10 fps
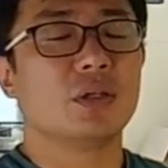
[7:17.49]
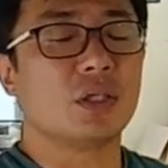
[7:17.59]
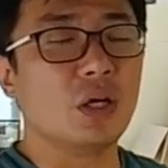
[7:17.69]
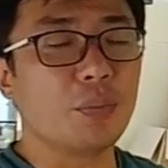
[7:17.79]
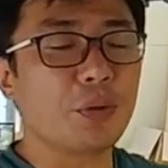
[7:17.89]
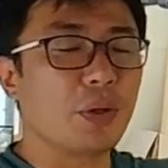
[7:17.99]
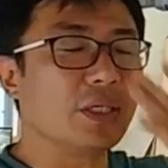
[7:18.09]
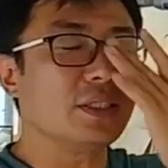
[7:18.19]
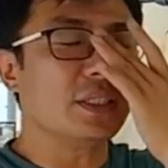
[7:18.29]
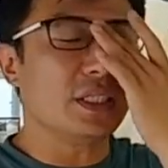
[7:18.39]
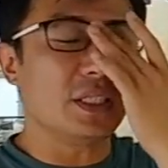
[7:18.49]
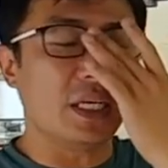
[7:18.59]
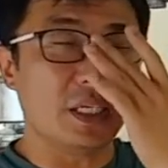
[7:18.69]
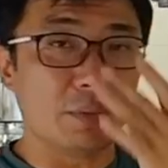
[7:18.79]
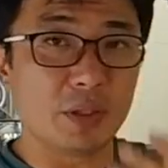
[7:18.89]
딜러표라든지
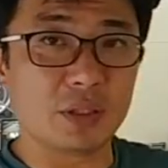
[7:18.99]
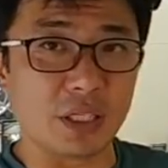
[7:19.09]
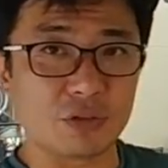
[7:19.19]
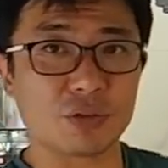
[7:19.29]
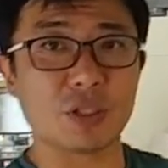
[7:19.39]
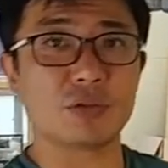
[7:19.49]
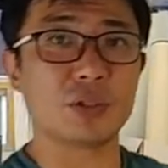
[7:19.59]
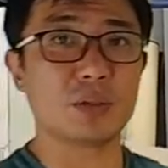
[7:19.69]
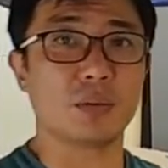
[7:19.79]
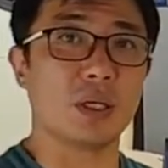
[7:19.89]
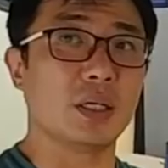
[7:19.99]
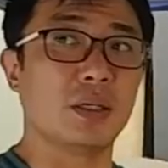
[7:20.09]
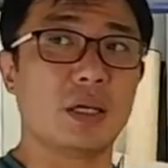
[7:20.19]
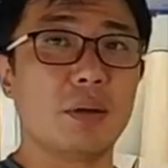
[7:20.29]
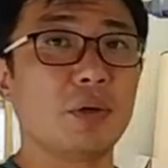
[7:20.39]
아니면은 대충
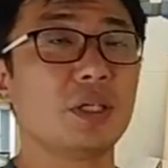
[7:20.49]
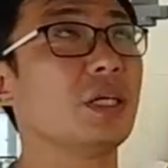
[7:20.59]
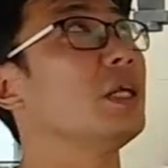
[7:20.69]
시공해버리게